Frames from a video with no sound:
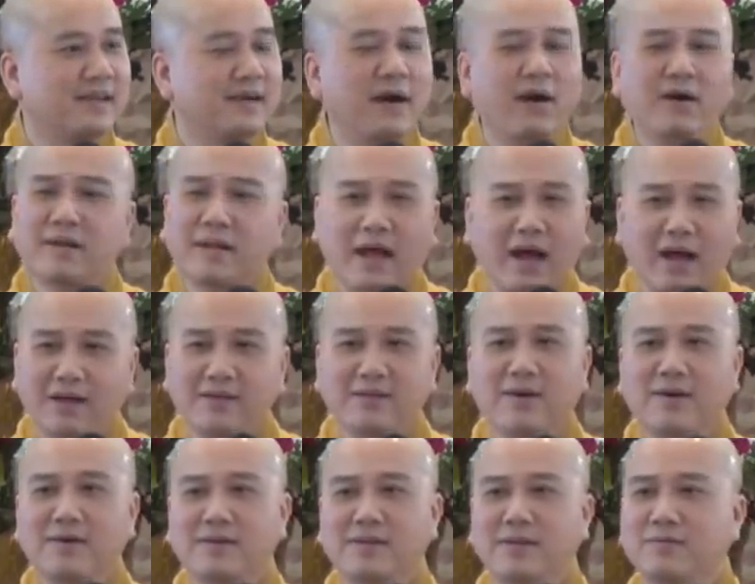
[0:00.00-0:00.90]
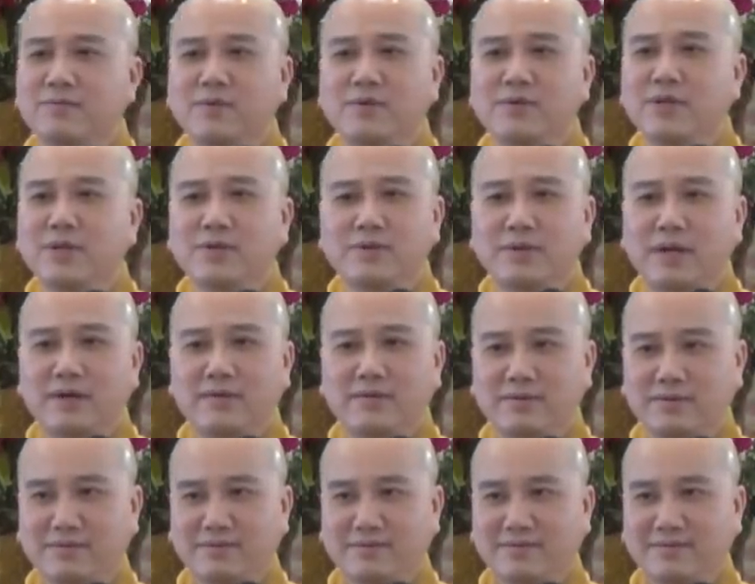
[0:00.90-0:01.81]
hơi thở thôi chứ không có nhiều
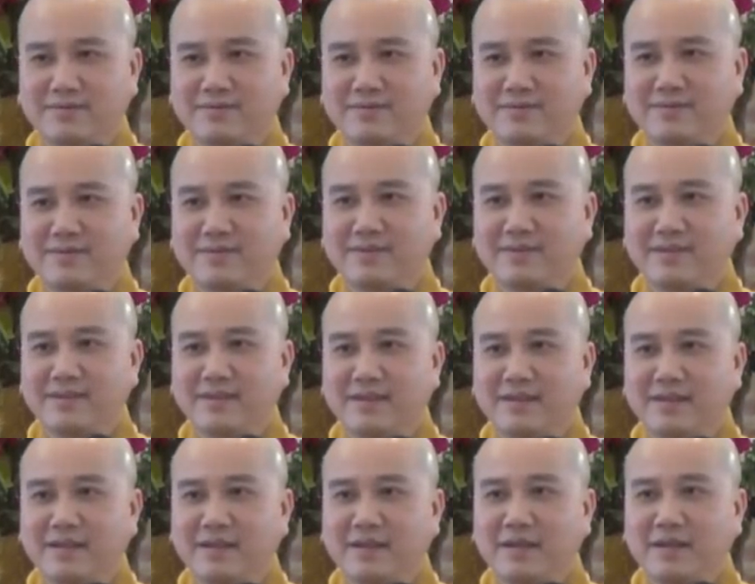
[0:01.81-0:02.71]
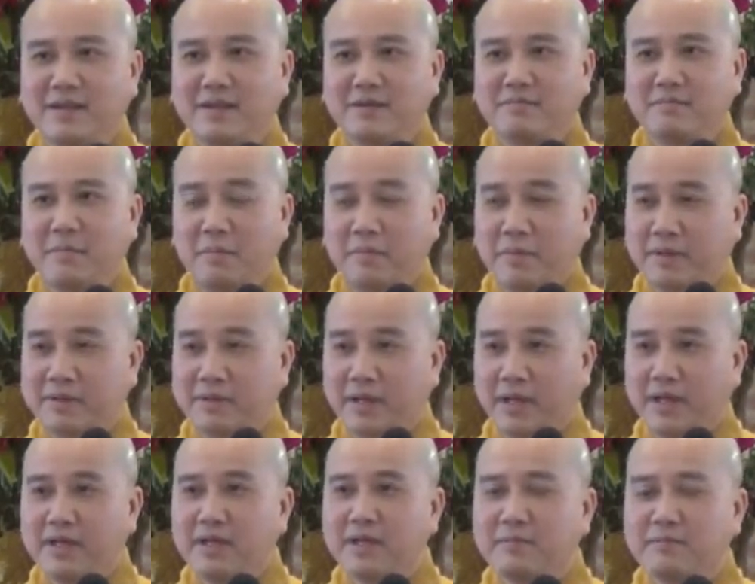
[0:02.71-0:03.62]
đâu mà mình
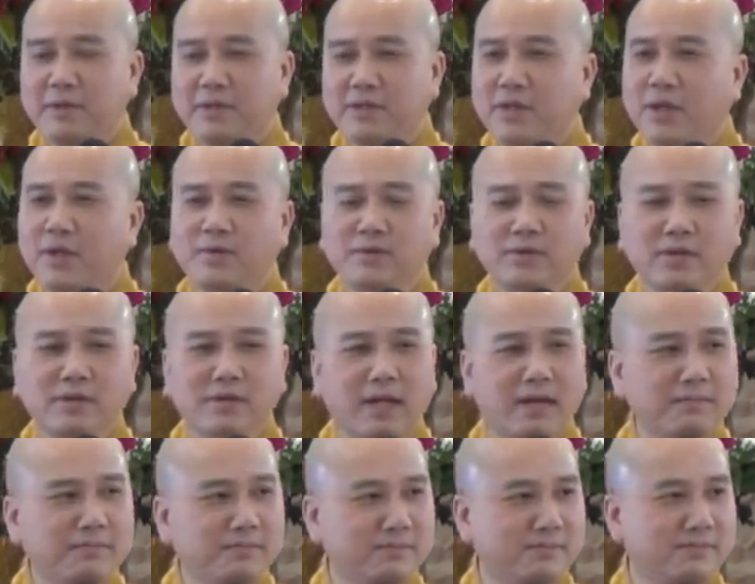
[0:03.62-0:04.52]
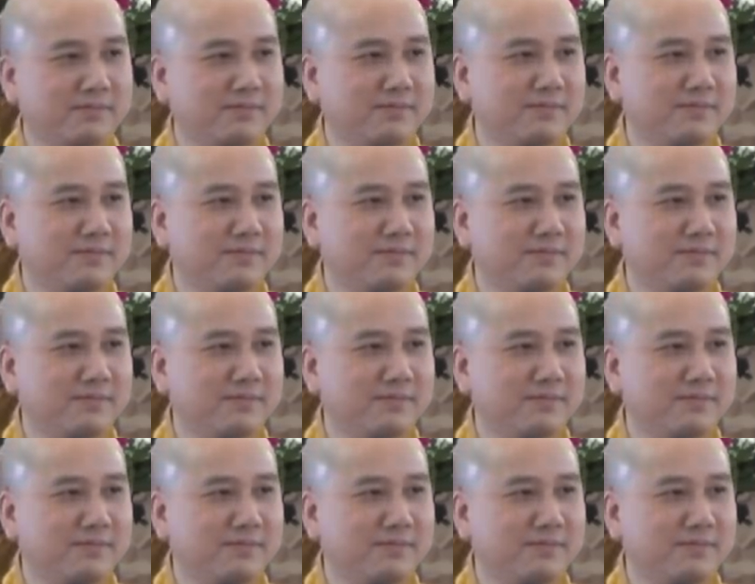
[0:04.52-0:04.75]
nghĩ là mình nhiều dữ lắm